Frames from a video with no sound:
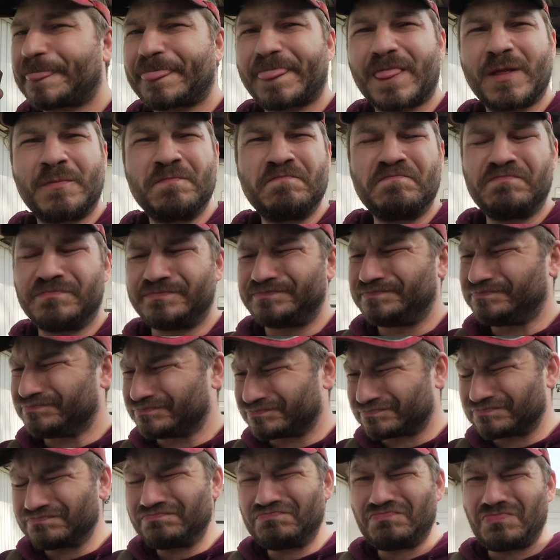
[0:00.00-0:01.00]
Mm. Hm.
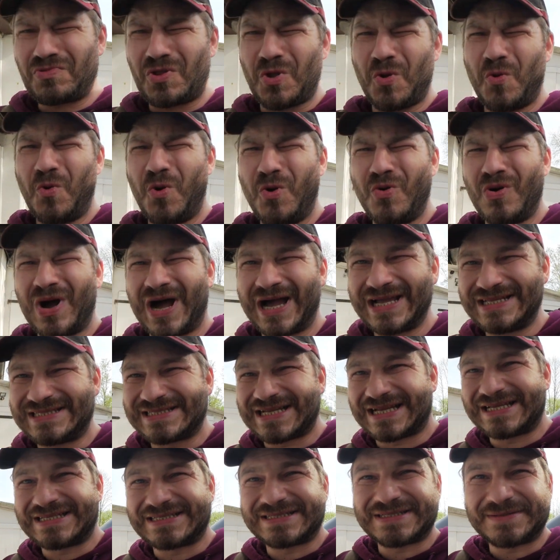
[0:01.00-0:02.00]
Oh,
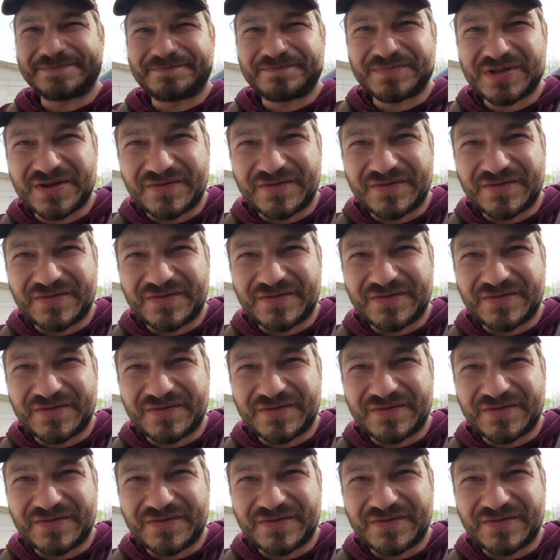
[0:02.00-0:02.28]
heiß, heiß.